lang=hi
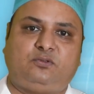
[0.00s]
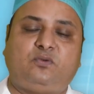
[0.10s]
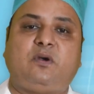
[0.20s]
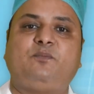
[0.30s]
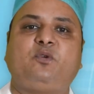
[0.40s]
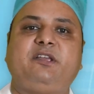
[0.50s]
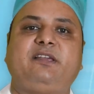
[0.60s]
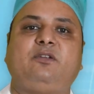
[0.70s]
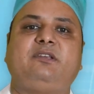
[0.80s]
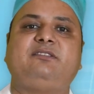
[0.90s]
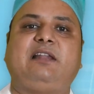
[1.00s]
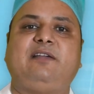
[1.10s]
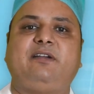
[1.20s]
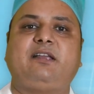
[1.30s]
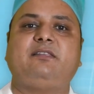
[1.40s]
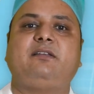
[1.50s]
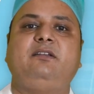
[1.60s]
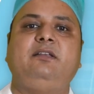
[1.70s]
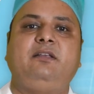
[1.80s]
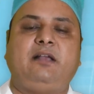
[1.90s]
तो हमको ये देखना होता है सलाइवा के अंदर
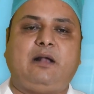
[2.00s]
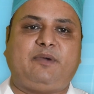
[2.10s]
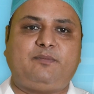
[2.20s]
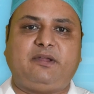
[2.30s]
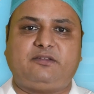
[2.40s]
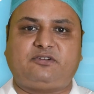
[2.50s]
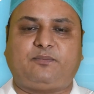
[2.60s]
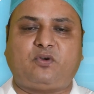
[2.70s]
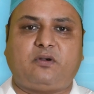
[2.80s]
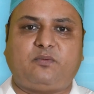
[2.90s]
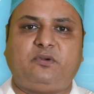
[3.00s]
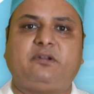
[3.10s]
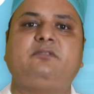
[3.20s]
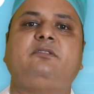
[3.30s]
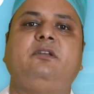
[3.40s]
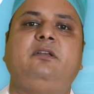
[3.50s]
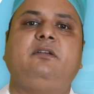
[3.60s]
हमारा स्ट्रेप्टोकोटोमीटर्स